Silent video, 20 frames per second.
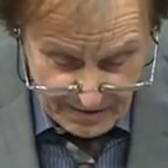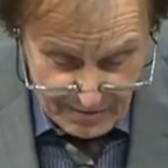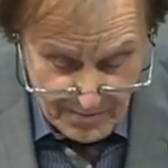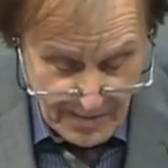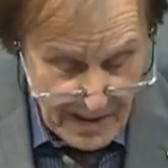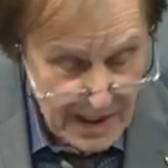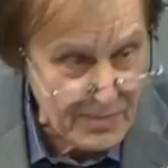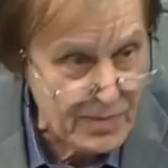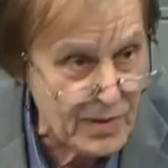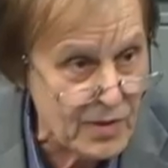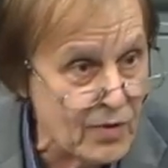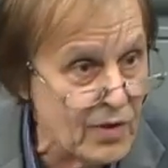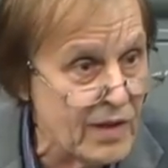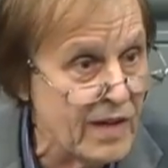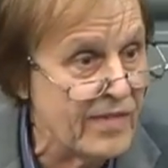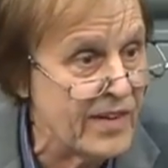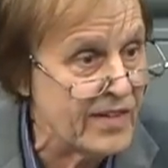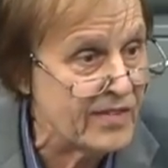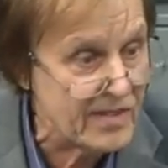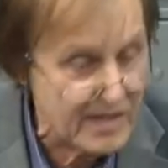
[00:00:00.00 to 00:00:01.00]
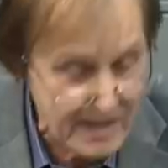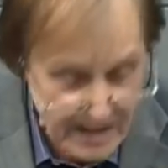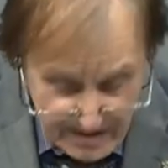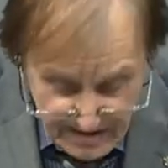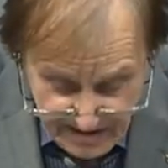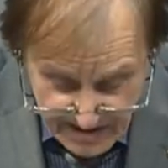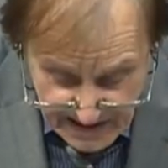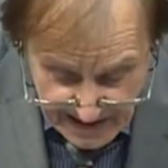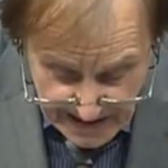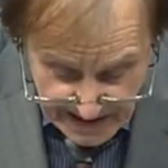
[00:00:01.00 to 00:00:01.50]
zum Beispiel eine
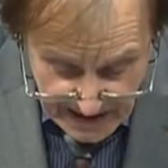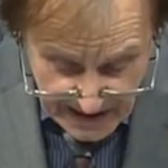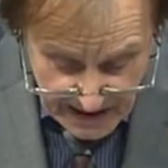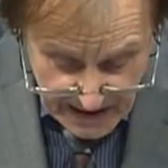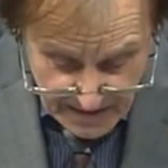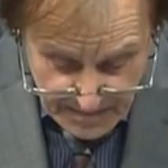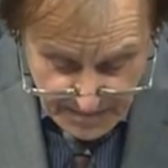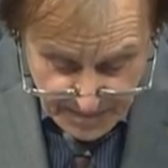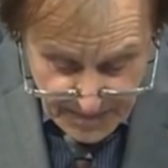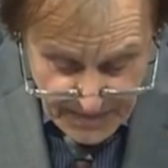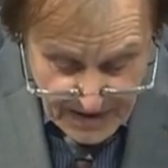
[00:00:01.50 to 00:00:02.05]
Universitätsklinik